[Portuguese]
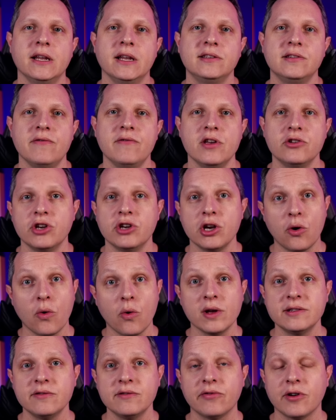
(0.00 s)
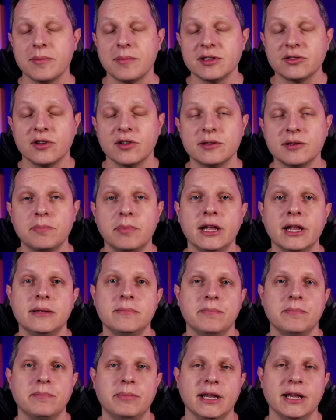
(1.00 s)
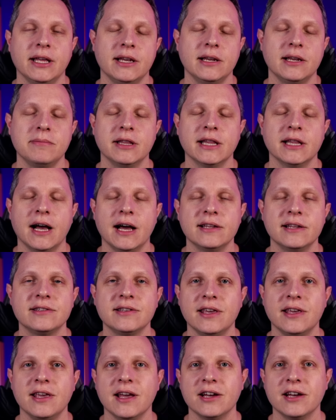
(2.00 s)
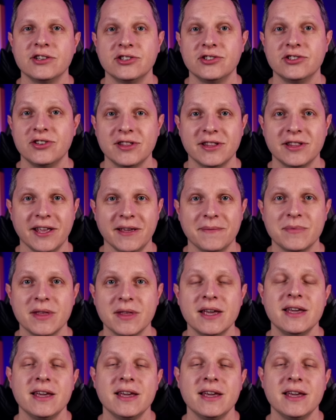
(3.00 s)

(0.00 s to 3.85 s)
nesse vídeo e com as informações pre preliminares que a gente tem.